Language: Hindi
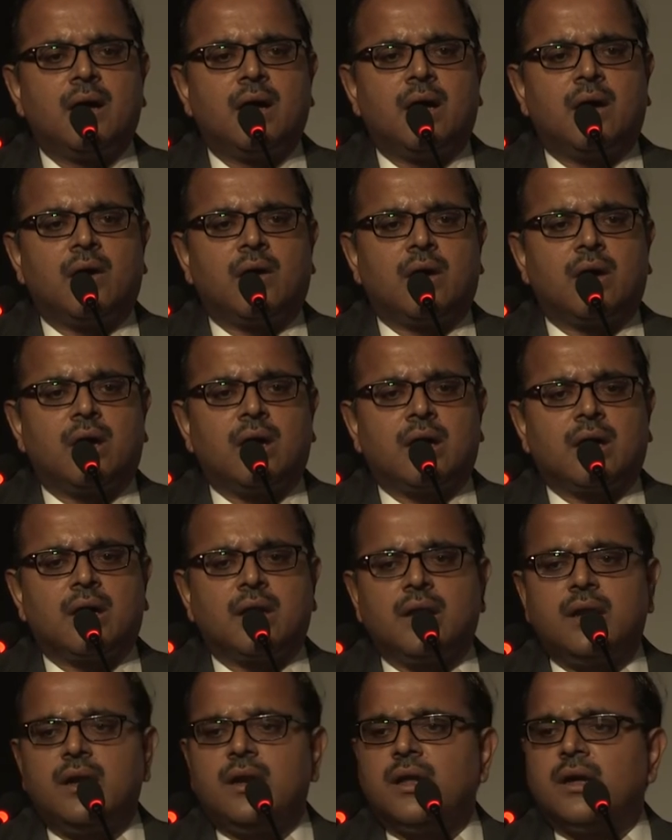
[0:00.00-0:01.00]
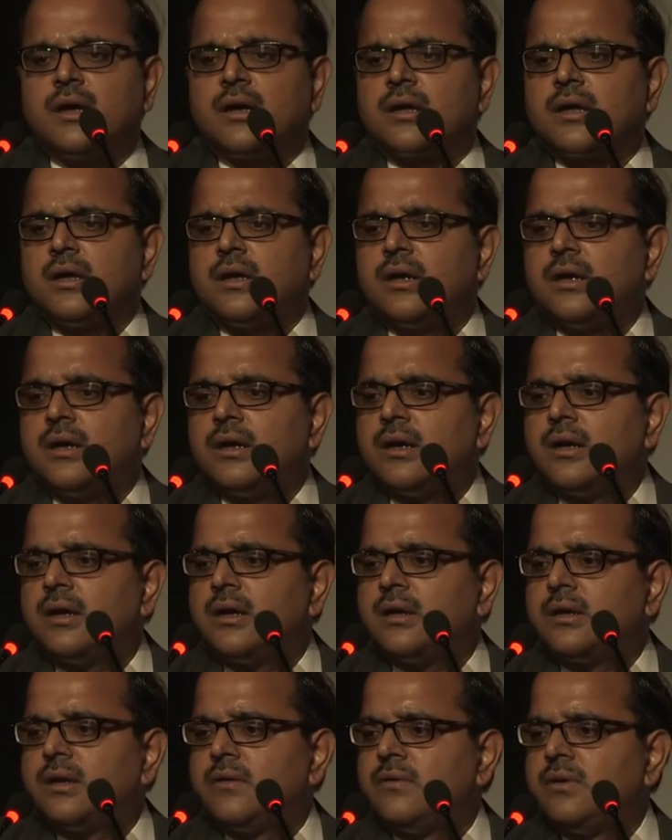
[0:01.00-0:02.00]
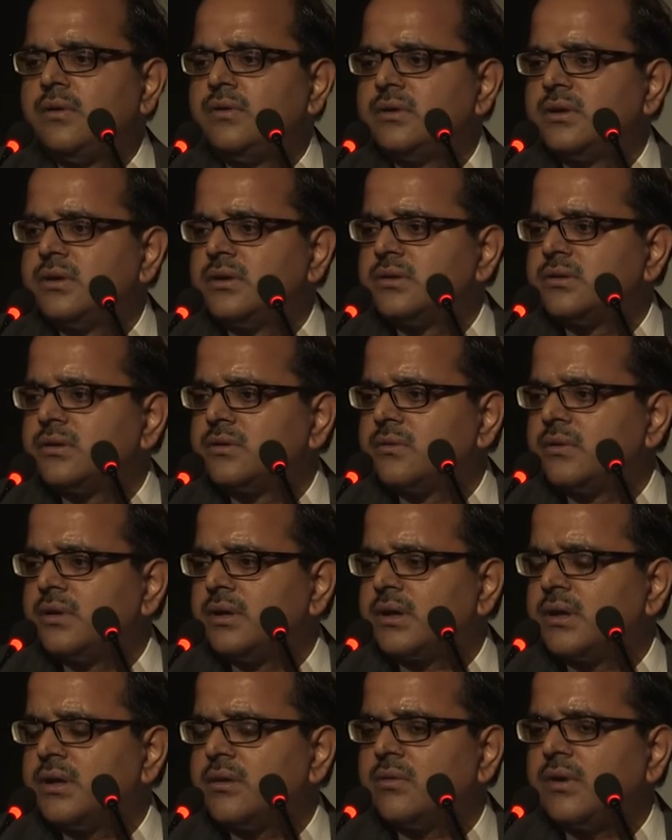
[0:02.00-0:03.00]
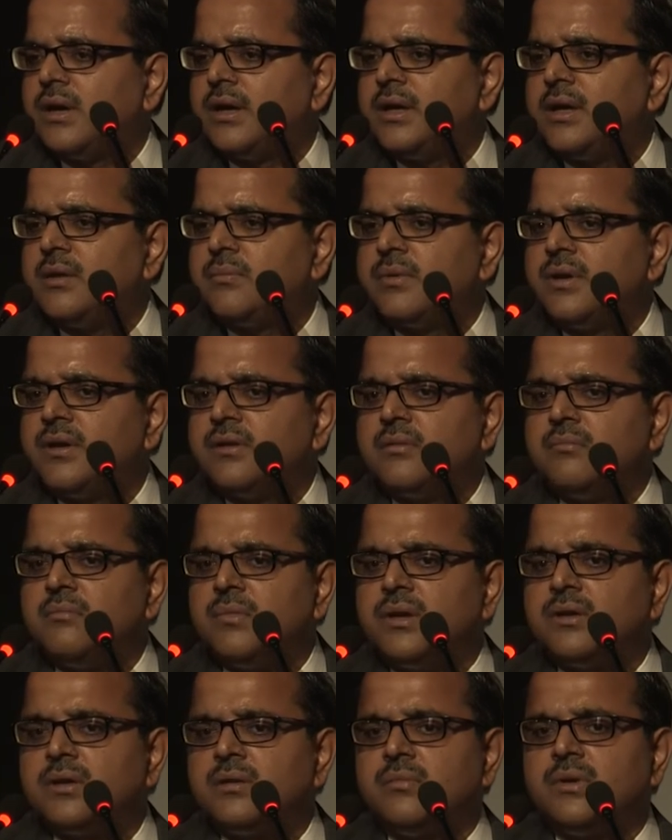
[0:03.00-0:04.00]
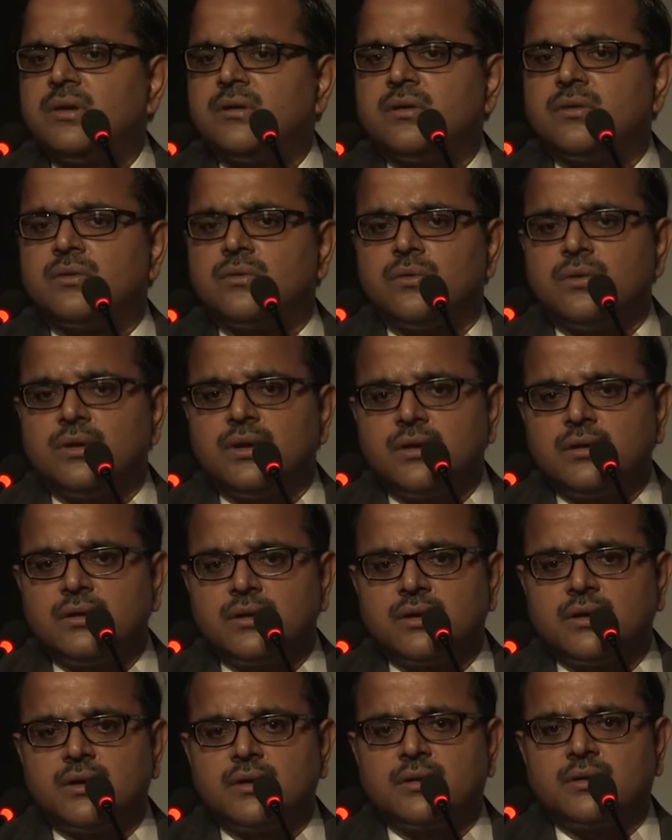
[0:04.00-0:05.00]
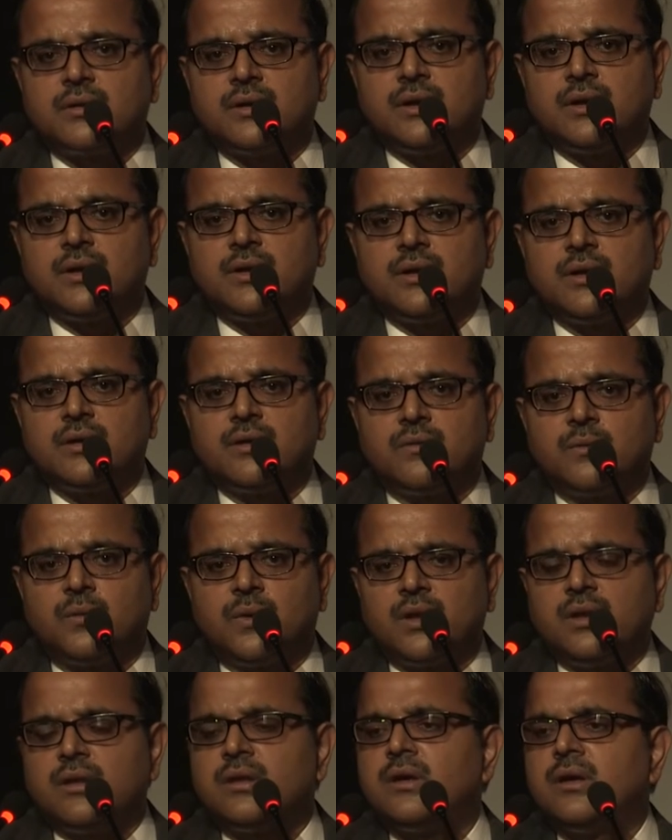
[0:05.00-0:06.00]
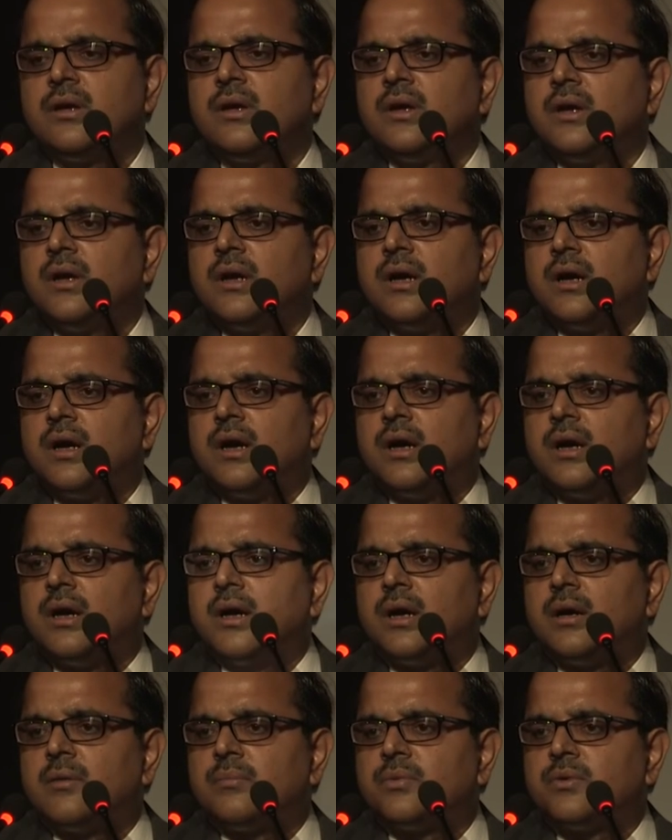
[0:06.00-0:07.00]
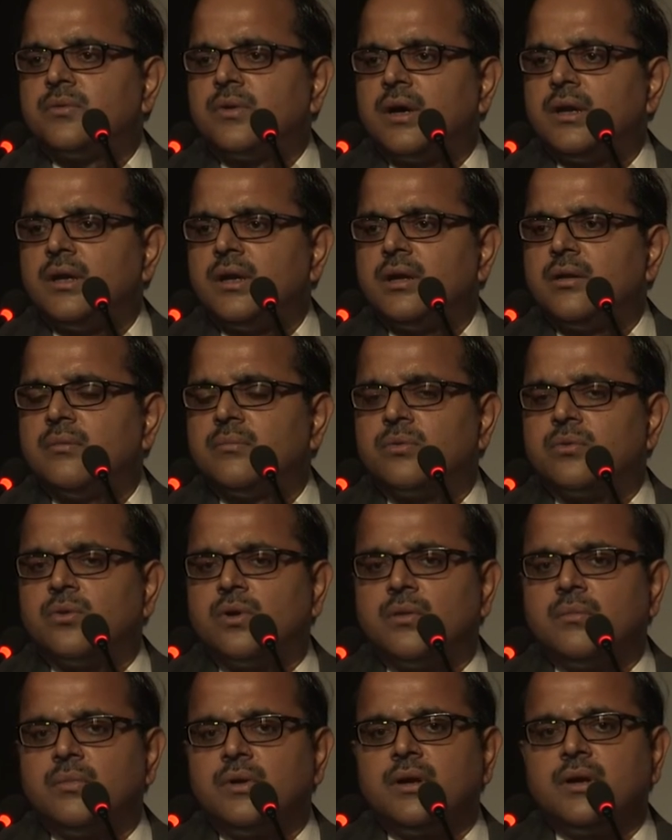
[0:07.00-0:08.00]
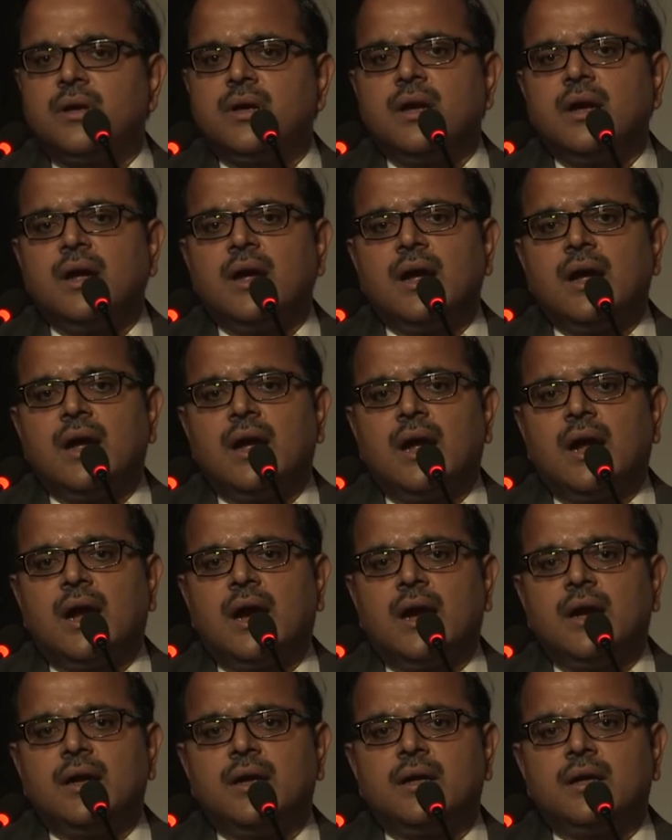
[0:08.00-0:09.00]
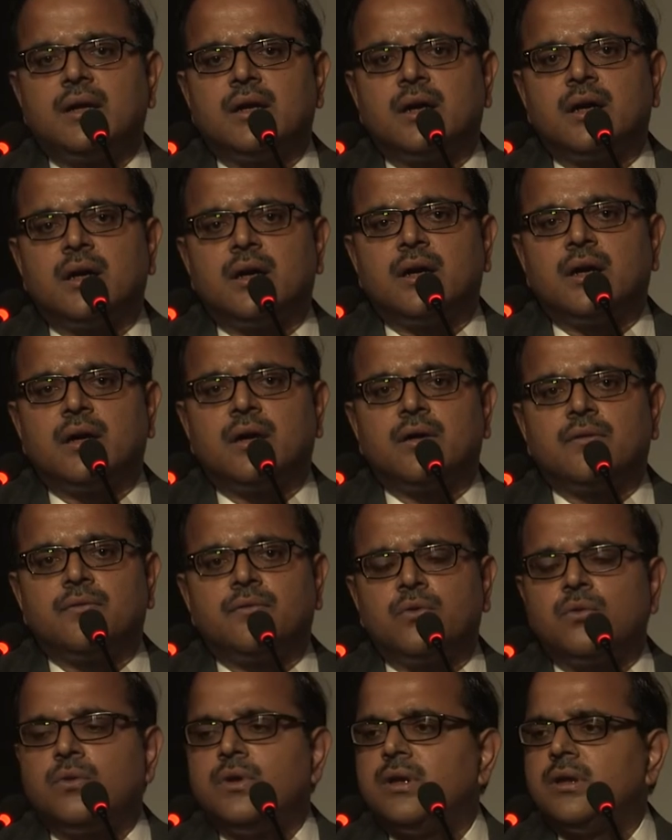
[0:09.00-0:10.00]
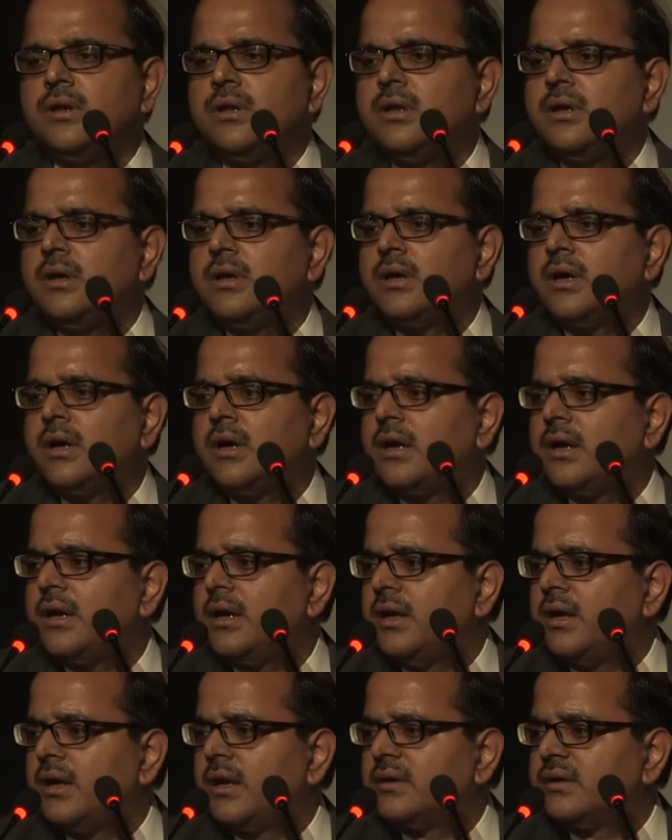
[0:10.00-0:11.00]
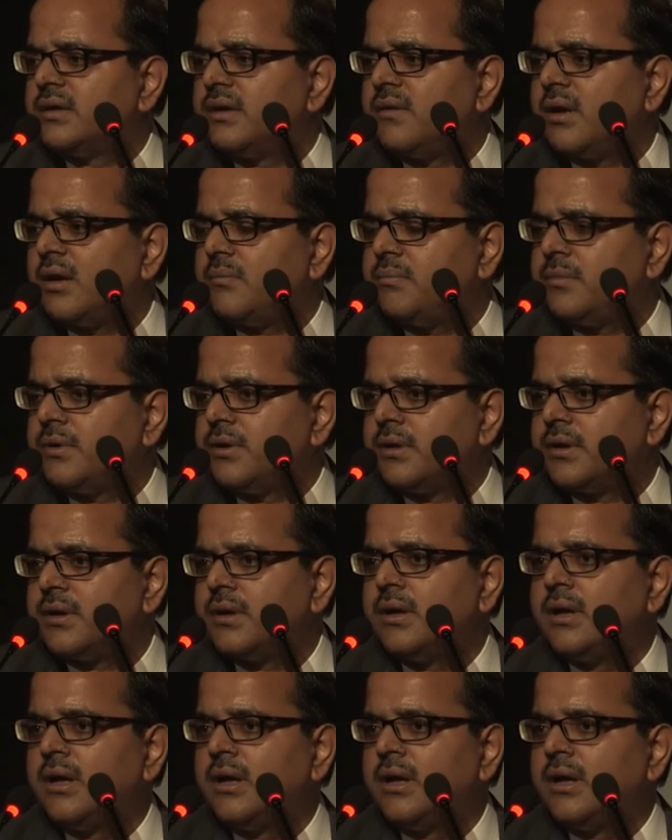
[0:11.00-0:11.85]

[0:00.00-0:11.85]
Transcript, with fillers: और अगर इंडिया के रेवेन्यू जनरेशन को देखें तो आईटी प्लेज अ मेजर मेजर रोल इन क्रिएटिंग वेल्थ प्रोवाइडिंग एम्प्लॉयमेंट एंड फ्यूलिंग दी इंडिया डेवलपमेंट